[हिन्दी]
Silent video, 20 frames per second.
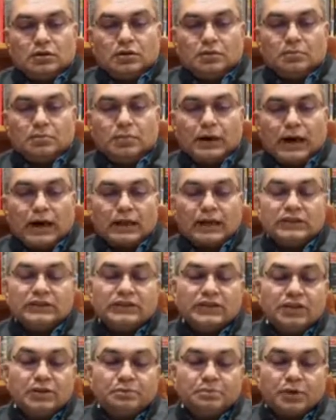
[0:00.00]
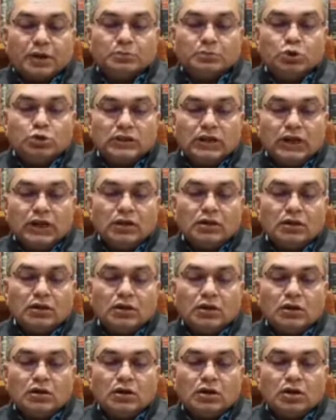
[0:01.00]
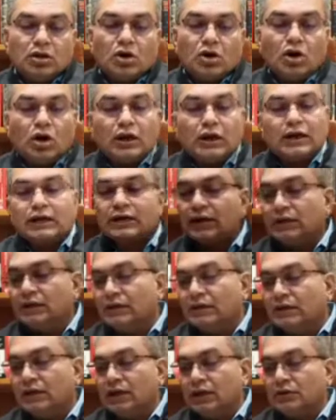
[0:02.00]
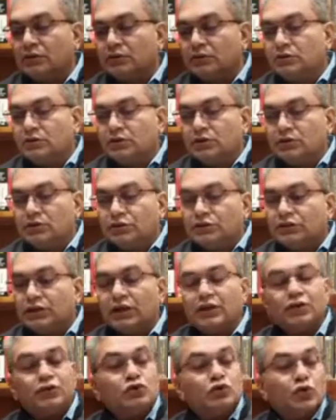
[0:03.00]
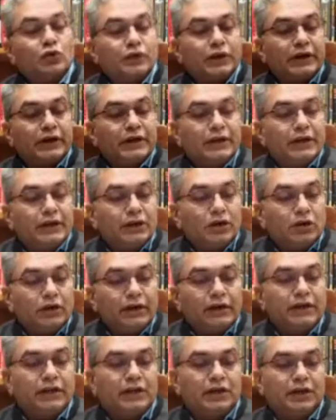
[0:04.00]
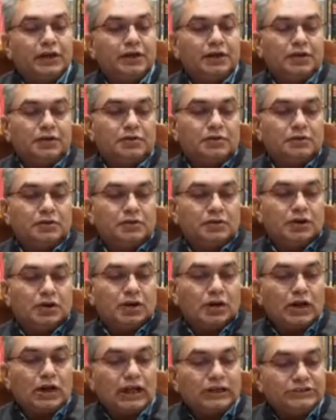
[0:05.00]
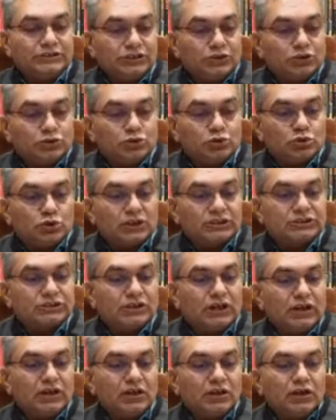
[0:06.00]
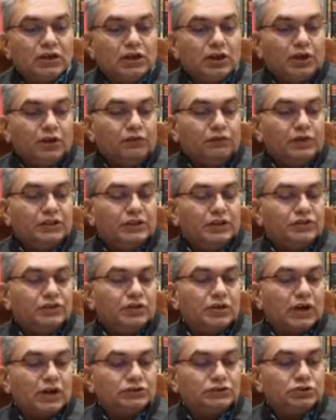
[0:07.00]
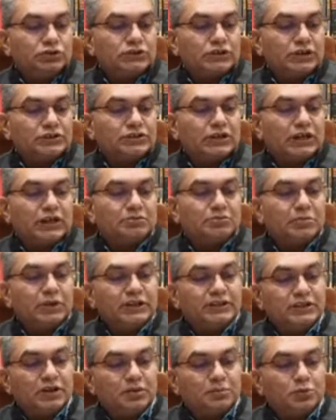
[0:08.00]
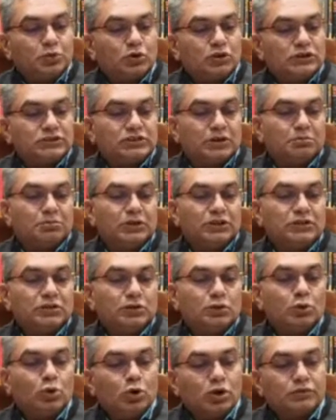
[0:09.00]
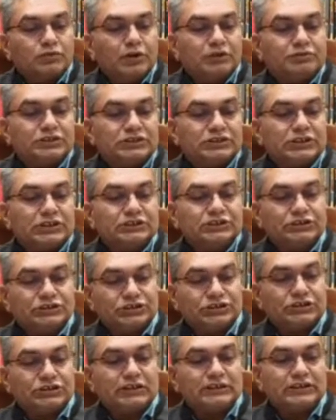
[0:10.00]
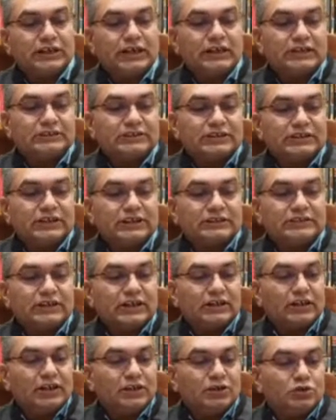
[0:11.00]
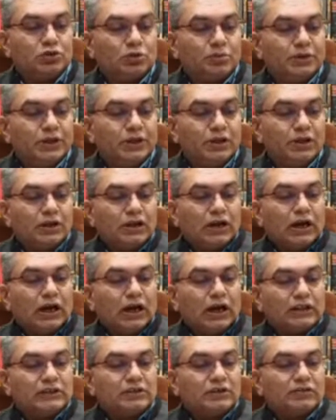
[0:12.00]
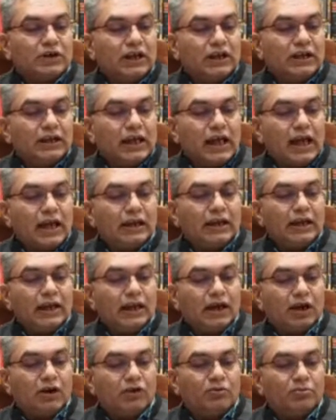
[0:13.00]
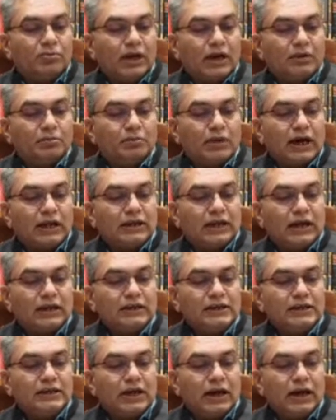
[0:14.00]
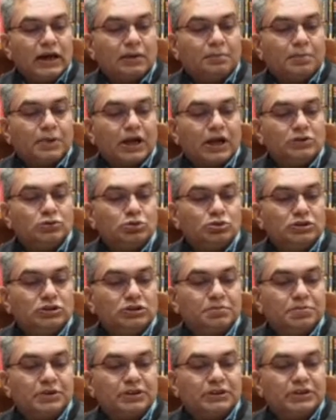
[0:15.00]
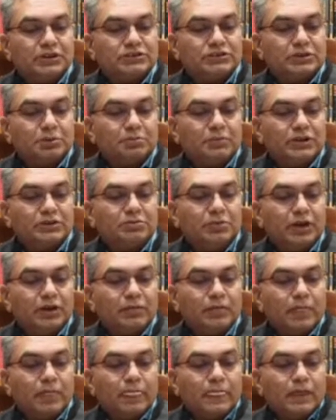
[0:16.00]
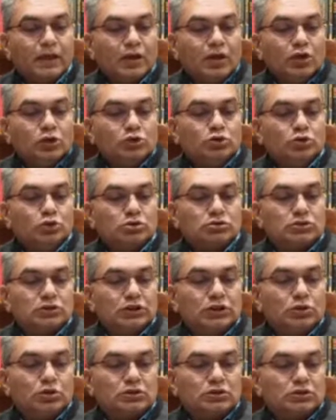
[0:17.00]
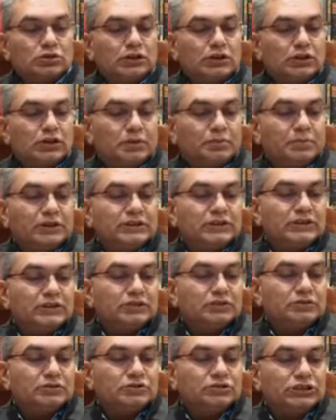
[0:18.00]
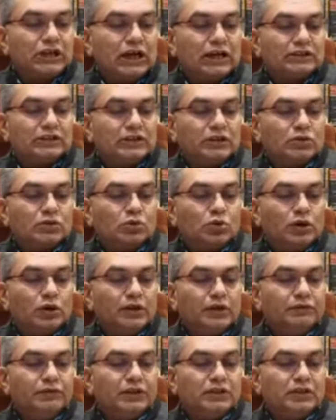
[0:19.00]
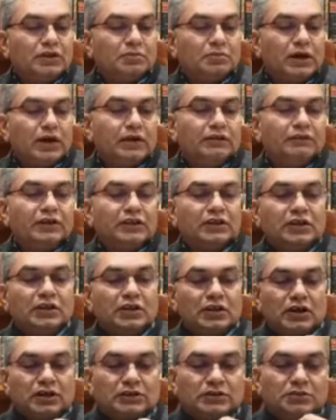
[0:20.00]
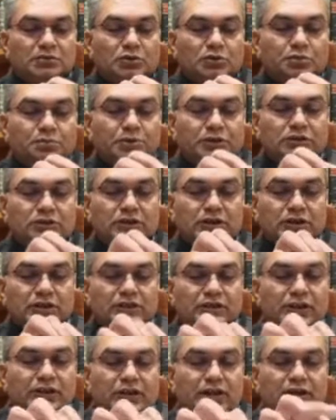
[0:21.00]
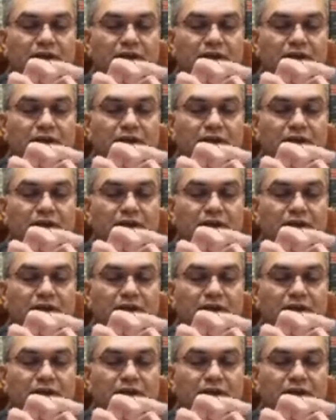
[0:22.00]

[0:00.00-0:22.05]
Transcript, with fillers: भारत की प्रभुता और अखंडता यानी सोवेनिटी और इंटीग्रिटी राज्य की सुरक्षा विदेशी राज्यों के साथ मैत्रीपूर्ण संबंध लोक व्यवस्था शिष्टाचार या सदाचार के हितों में अथवा न्यायालय अवमान मानहानि या अपराध उद्दीपन के संबंध में युक्ति युक्त निर्बंधन जहां तक कोई विद्यमान विधि अधिरोपित करती है